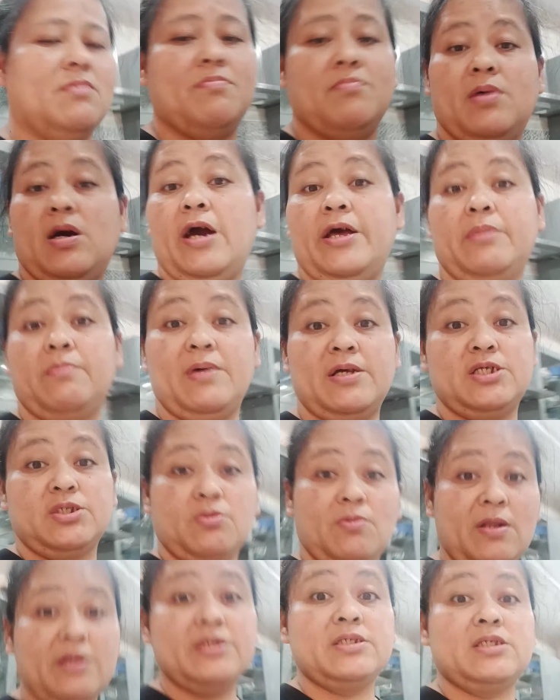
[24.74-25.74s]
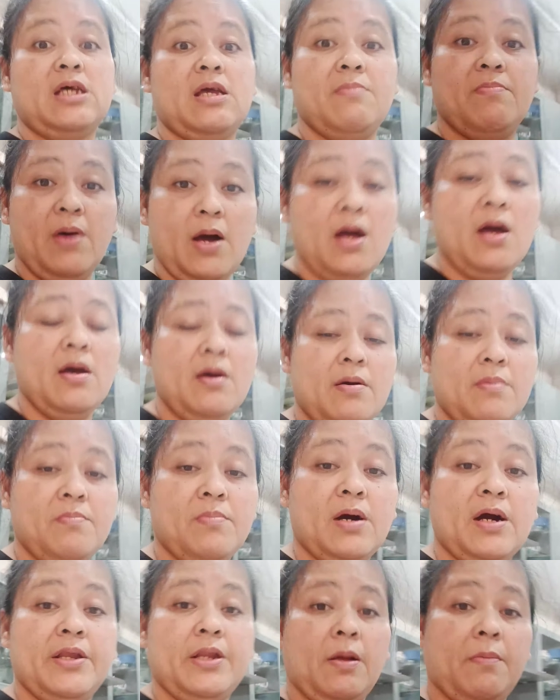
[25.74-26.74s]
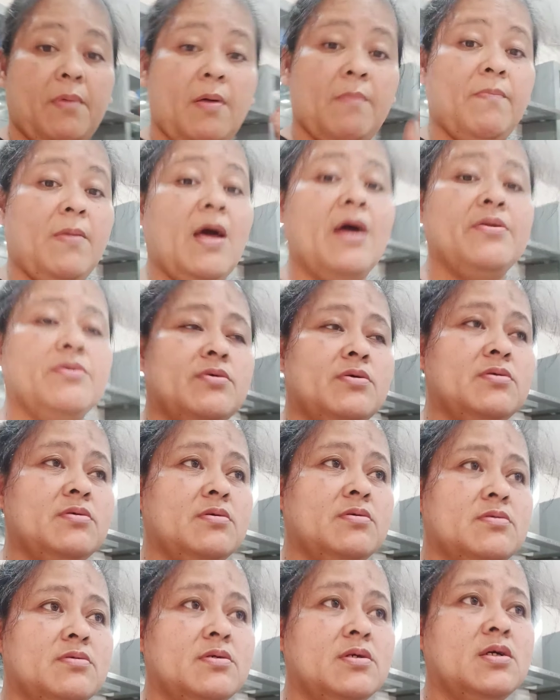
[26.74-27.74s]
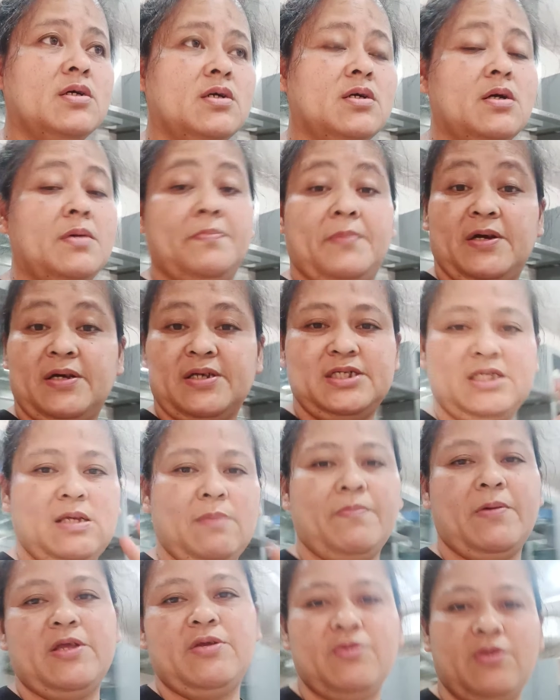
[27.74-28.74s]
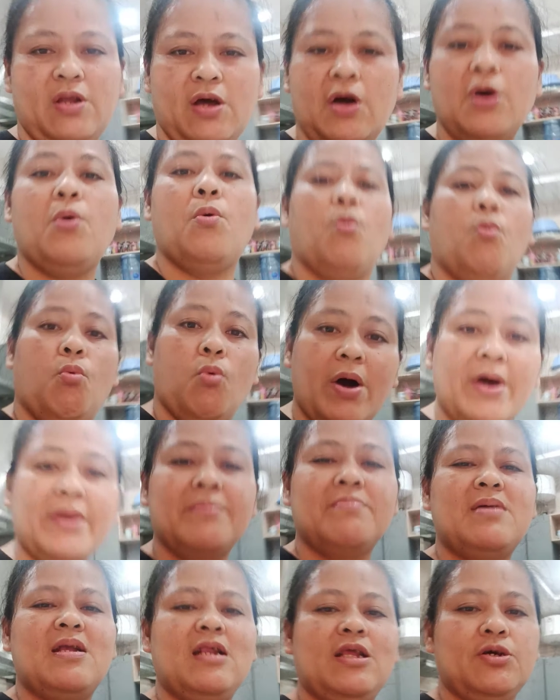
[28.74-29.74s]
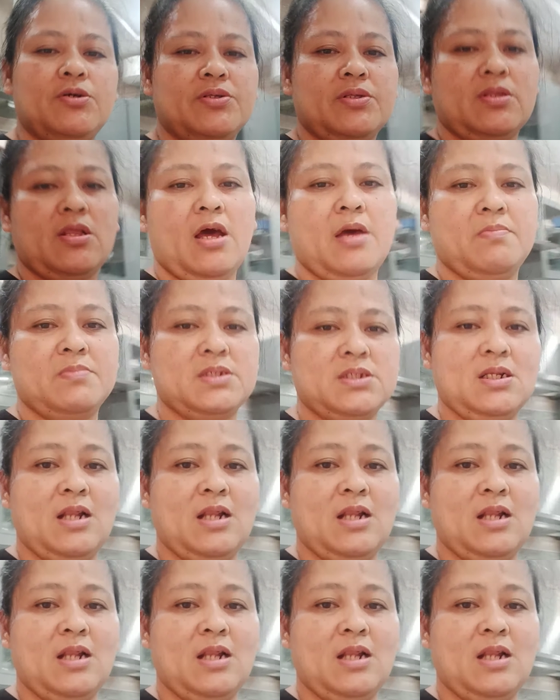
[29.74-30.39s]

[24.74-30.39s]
mga advice ko lang sa iba, mga nagpaplano, pag-isipan nyo ng 1 million times,